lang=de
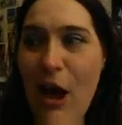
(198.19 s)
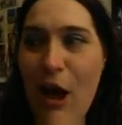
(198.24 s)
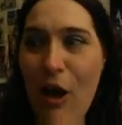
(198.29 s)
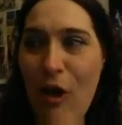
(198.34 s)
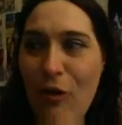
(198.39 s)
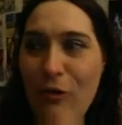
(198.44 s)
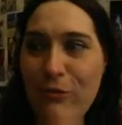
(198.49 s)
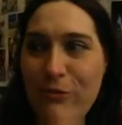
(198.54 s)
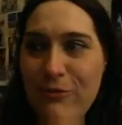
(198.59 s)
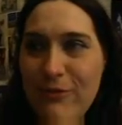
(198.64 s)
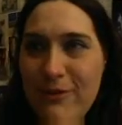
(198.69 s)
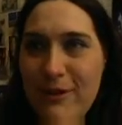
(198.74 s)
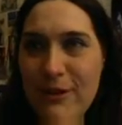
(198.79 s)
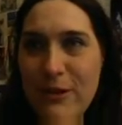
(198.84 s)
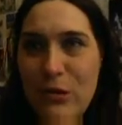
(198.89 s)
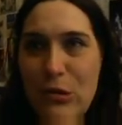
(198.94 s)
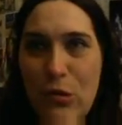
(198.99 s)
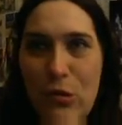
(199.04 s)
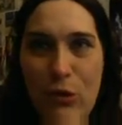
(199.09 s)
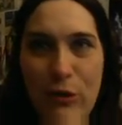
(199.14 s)

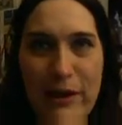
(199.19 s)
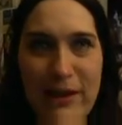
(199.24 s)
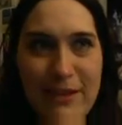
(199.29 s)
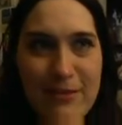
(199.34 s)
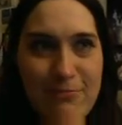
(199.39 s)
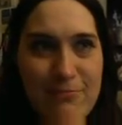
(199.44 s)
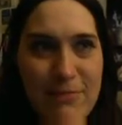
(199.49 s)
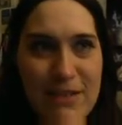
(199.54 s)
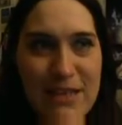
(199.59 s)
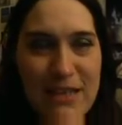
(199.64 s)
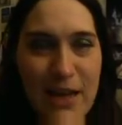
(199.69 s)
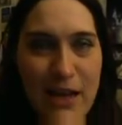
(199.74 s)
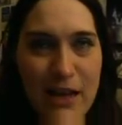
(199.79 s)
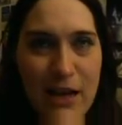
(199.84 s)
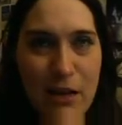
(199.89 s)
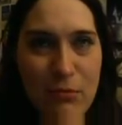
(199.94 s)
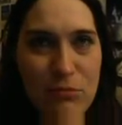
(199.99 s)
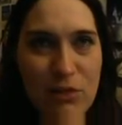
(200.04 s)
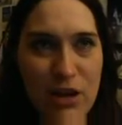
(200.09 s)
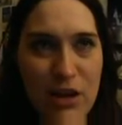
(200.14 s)
haufenden Leuten mit einer
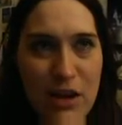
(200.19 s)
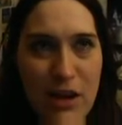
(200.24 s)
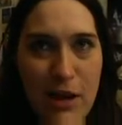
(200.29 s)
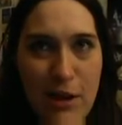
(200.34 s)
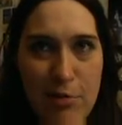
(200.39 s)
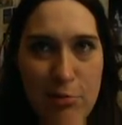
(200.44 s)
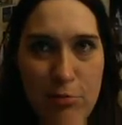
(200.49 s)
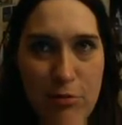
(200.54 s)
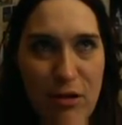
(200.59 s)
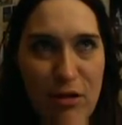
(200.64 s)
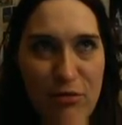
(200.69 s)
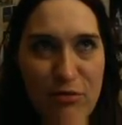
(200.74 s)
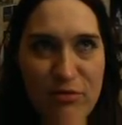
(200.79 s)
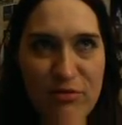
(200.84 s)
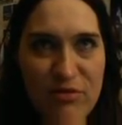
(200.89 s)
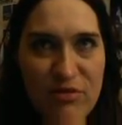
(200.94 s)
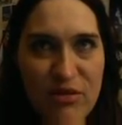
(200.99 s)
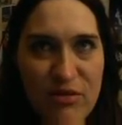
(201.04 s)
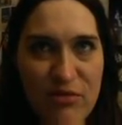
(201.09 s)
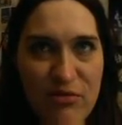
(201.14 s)
Kamera, also
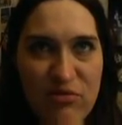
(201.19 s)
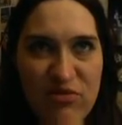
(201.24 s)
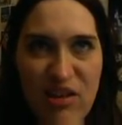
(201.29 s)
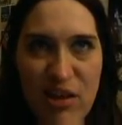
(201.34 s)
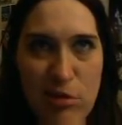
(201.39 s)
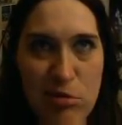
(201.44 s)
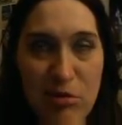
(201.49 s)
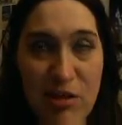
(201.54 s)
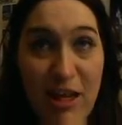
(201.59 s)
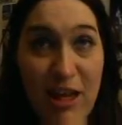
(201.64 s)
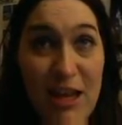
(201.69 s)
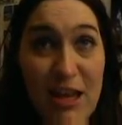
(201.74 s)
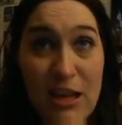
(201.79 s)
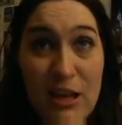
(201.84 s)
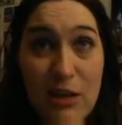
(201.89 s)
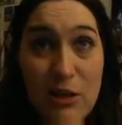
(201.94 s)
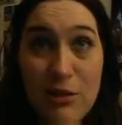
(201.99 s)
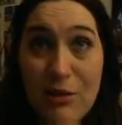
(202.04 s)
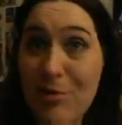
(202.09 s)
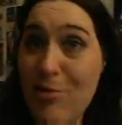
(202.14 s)
hoffenweise
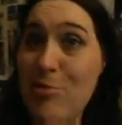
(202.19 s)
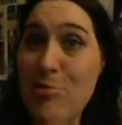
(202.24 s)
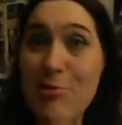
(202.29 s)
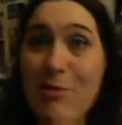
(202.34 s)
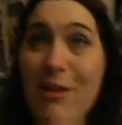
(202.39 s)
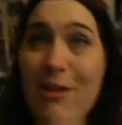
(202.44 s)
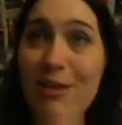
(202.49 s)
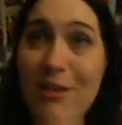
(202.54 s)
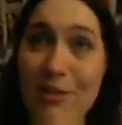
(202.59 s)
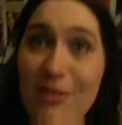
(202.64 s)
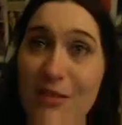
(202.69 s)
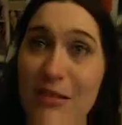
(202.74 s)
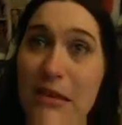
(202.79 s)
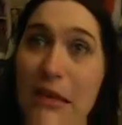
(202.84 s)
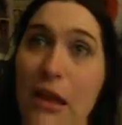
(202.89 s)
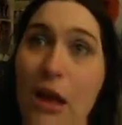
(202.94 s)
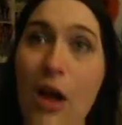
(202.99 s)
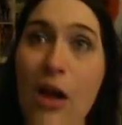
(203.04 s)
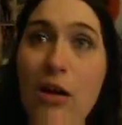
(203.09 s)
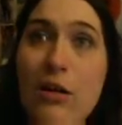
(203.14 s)
Aliens.
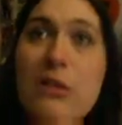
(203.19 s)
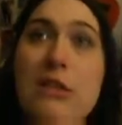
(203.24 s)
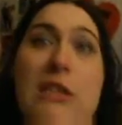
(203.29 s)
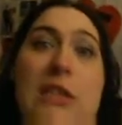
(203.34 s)
Äh, ja.